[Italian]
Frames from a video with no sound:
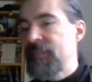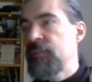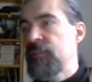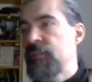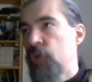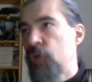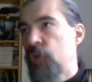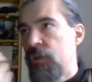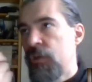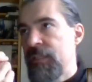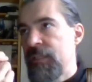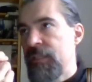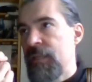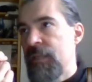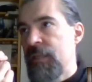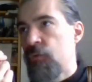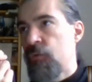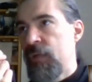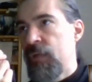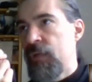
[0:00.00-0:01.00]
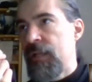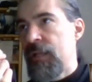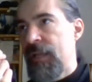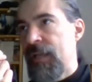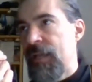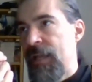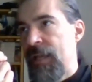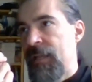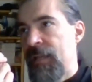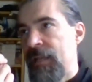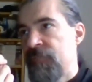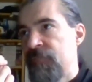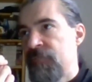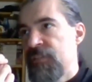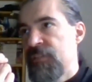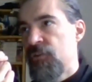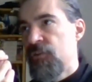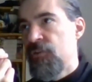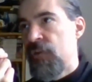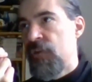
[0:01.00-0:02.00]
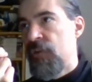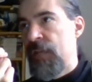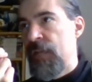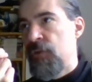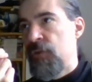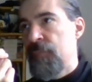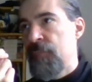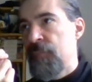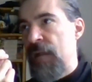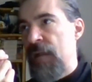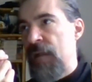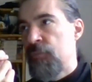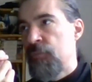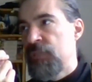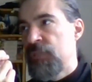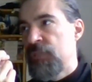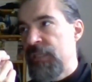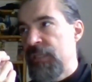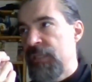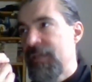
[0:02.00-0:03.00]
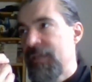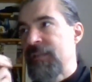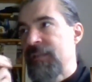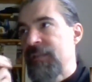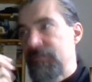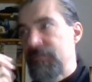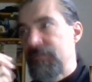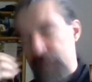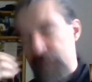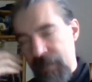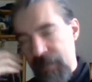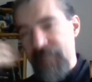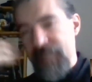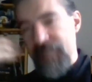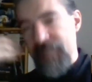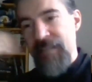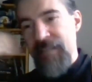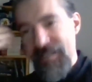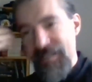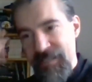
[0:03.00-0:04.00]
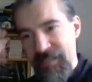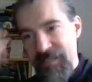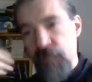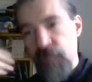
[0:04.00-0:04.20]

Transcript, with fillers: ma ti toglie da quella che è la visione che noi abbiamo di essere